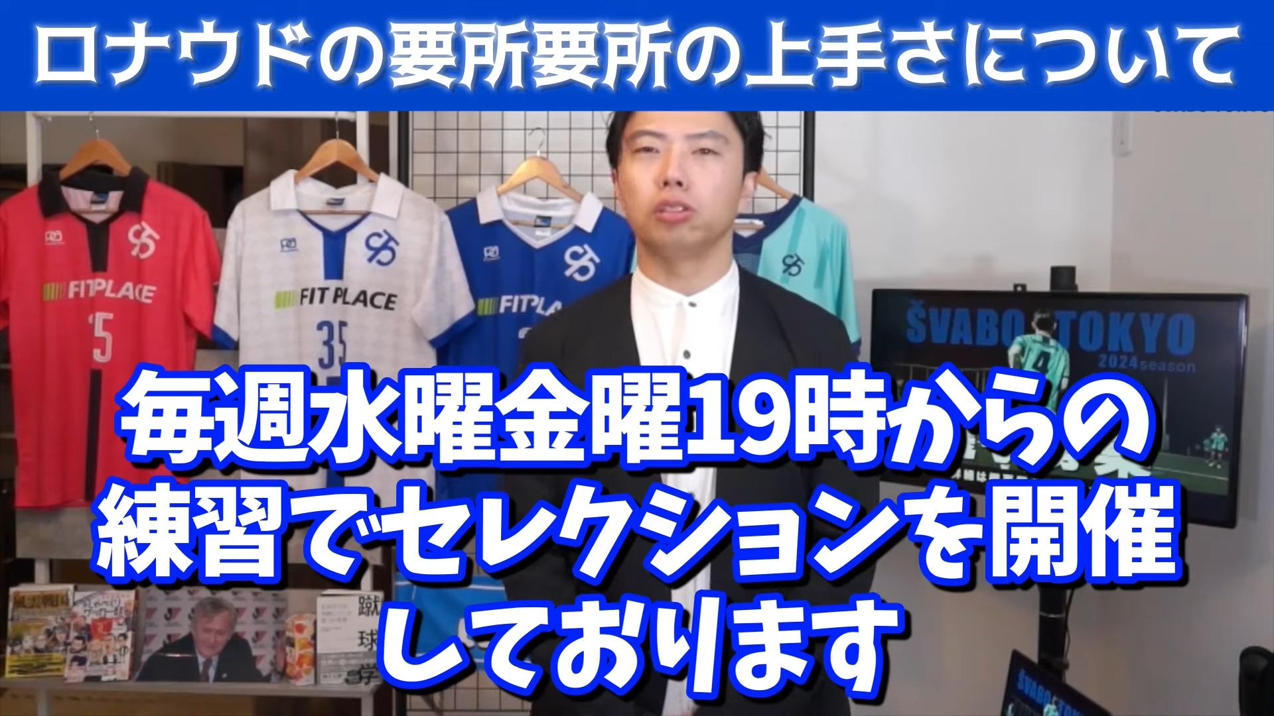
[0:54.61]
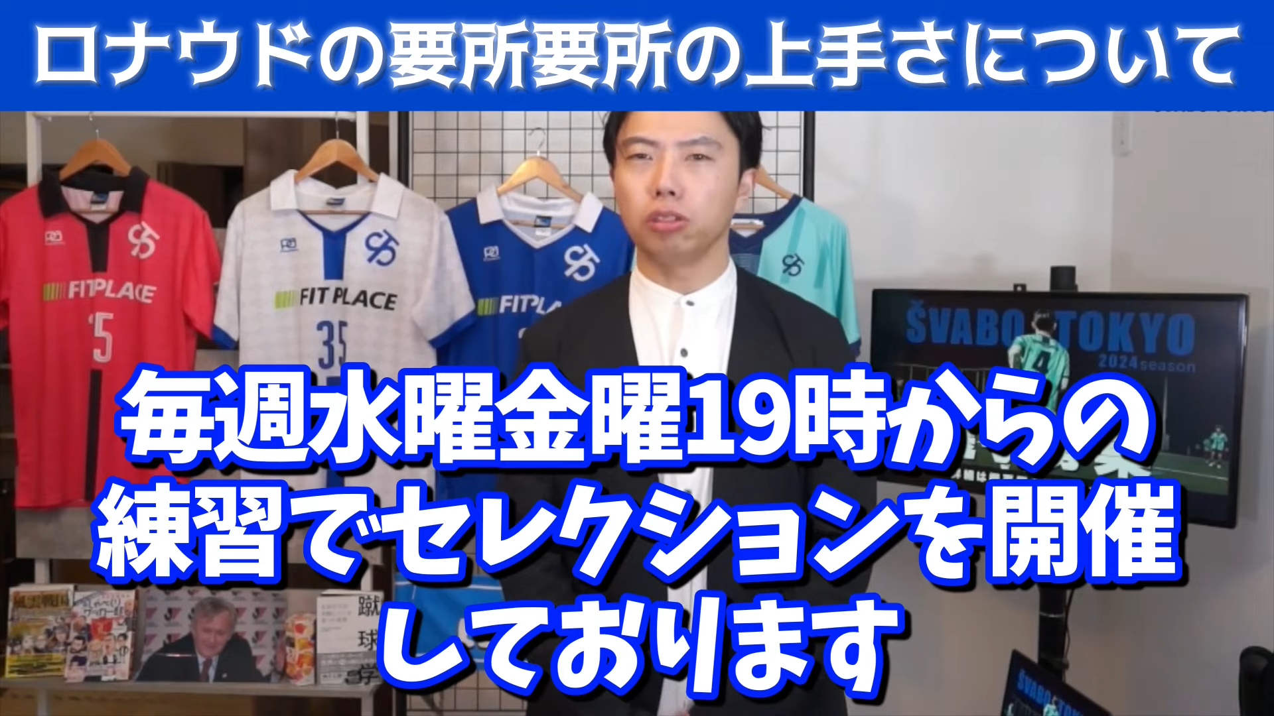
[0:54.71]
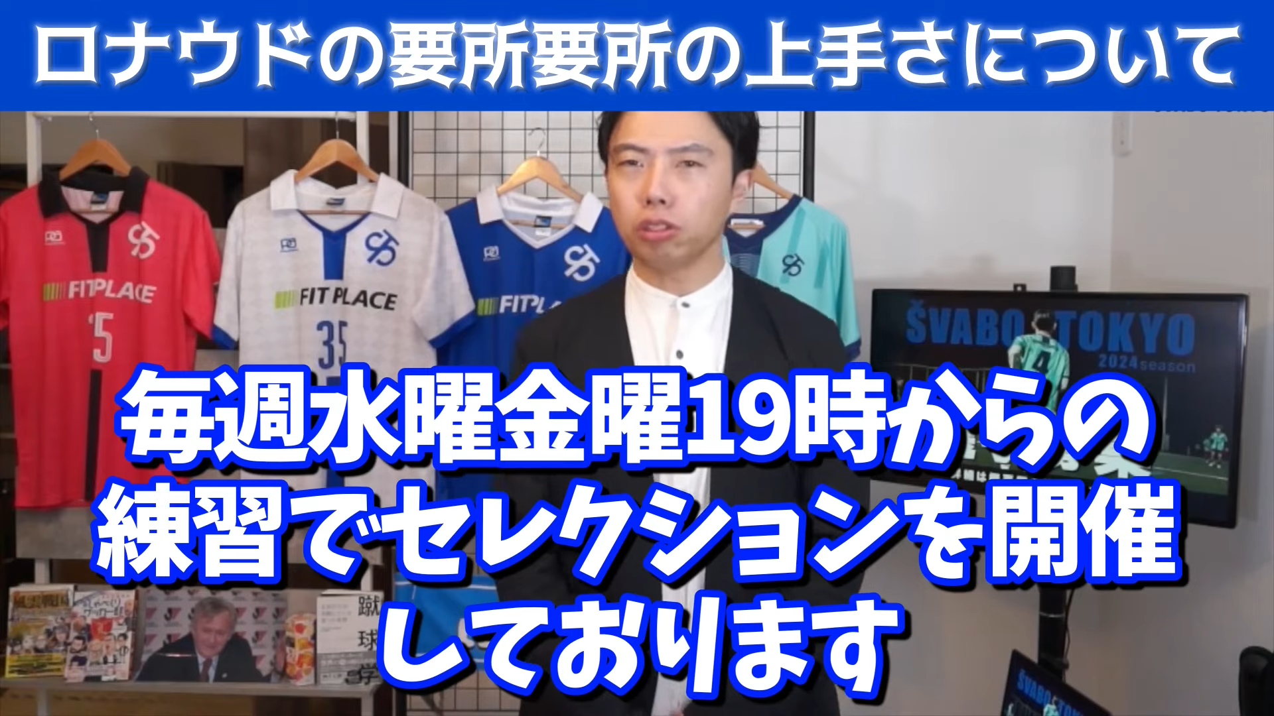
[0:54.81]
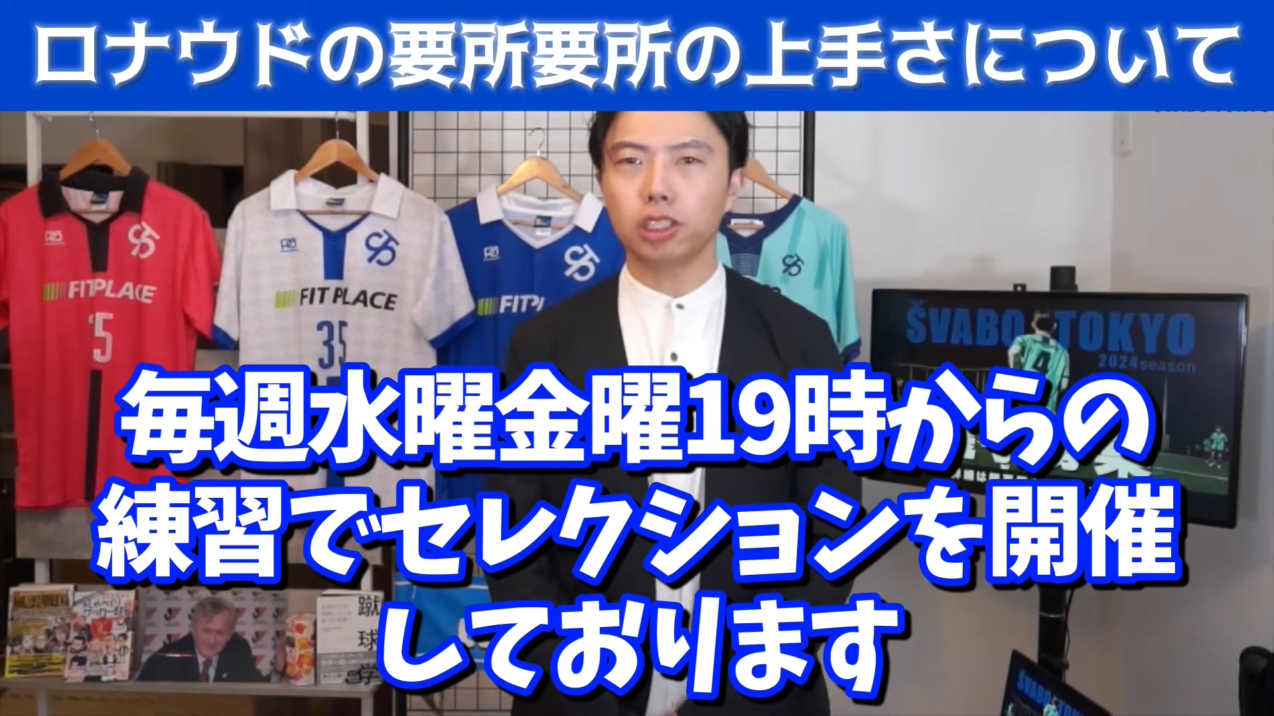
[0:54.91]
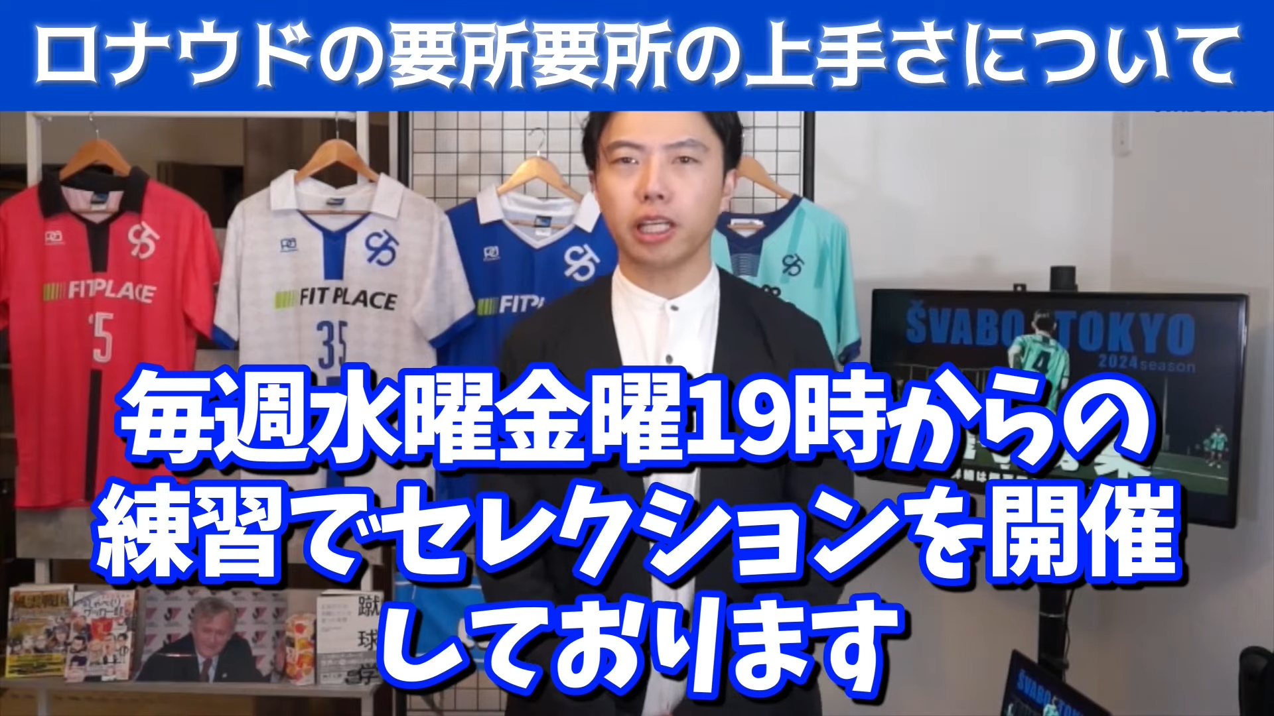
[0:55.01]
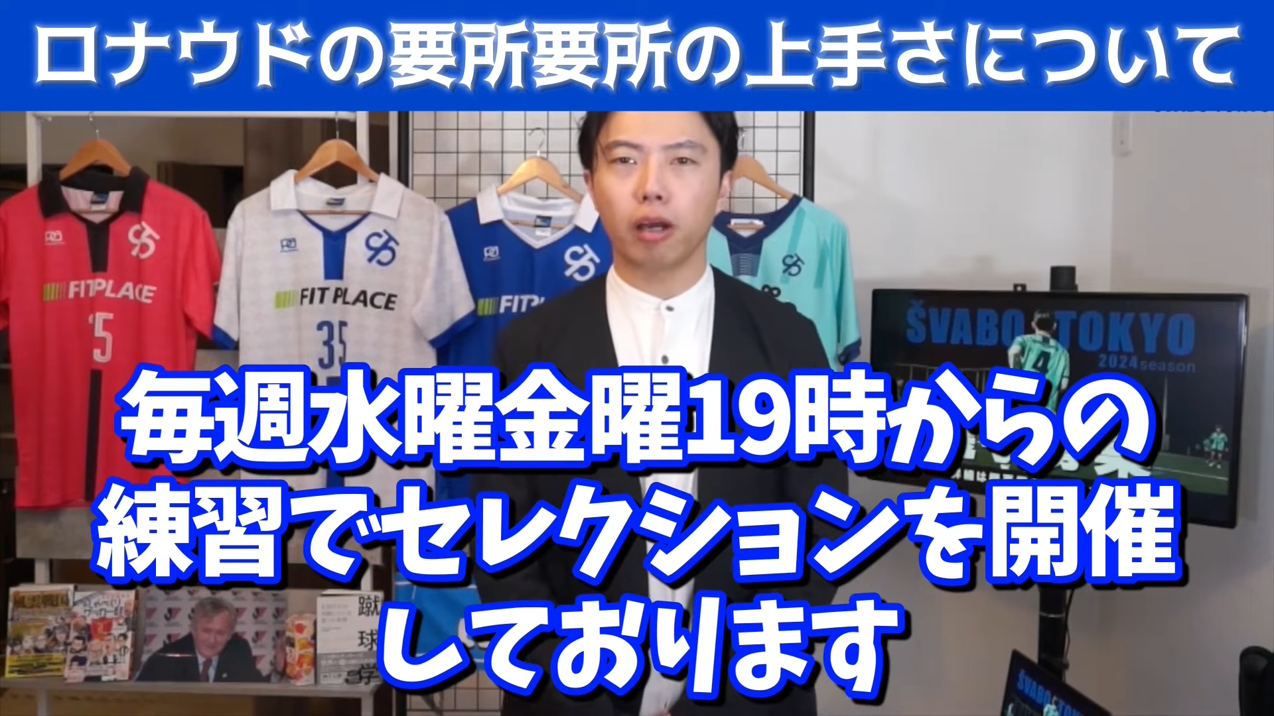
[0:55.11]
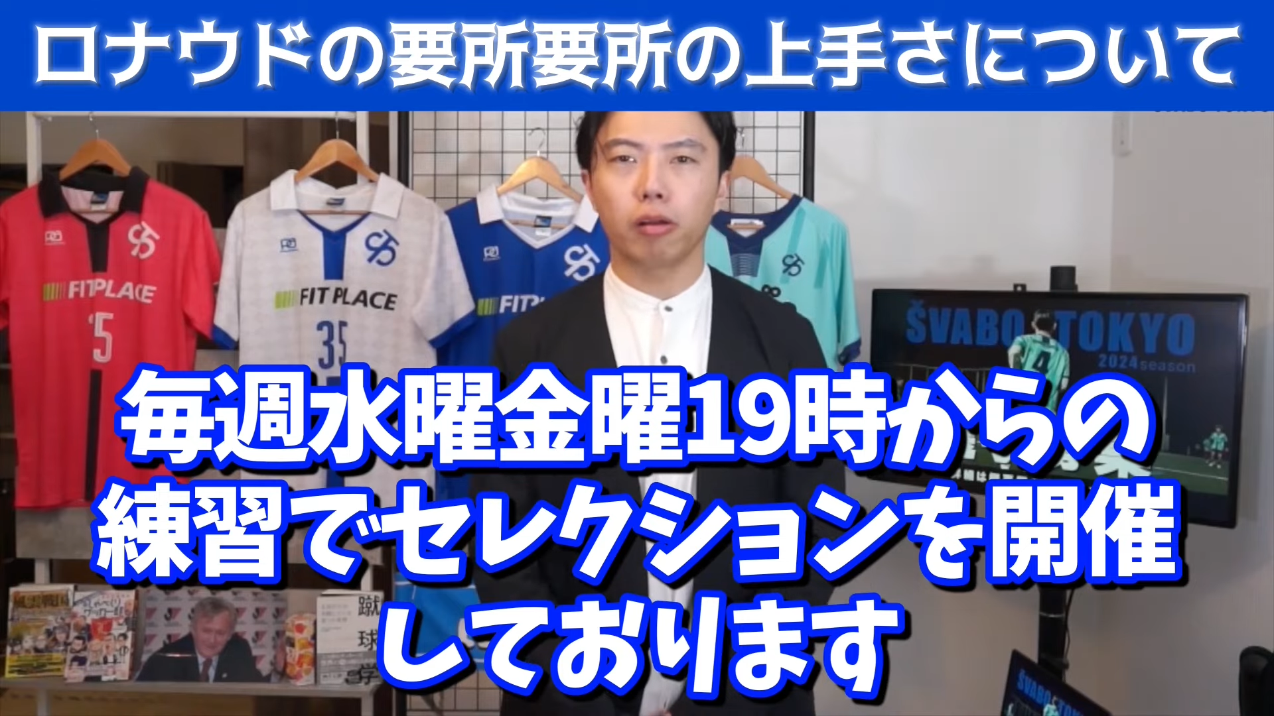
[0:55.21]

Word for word: 19時か